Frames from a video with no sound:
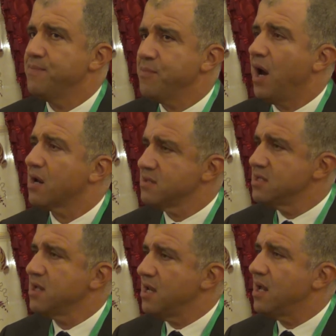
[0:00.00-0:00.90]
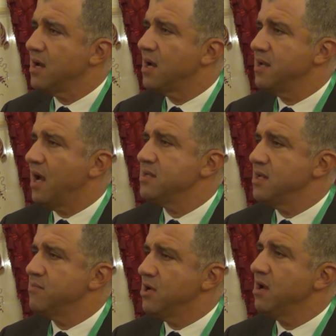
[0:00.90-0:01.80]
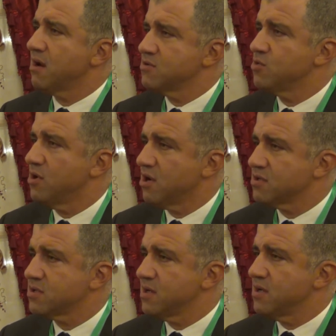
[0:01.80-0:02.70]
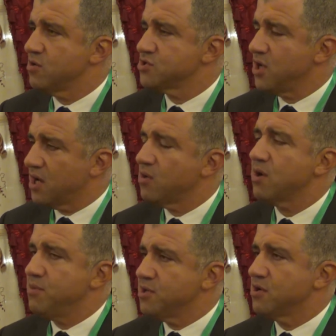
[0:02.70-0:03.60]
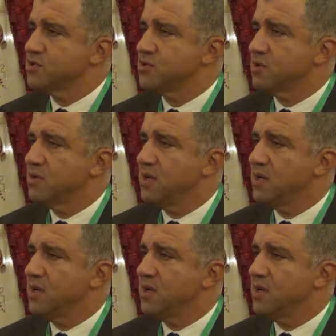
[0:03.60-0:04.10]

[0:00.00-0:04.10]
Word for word: معرضنا الى يعني مليارات دولارات آه، خساره وربنا يستر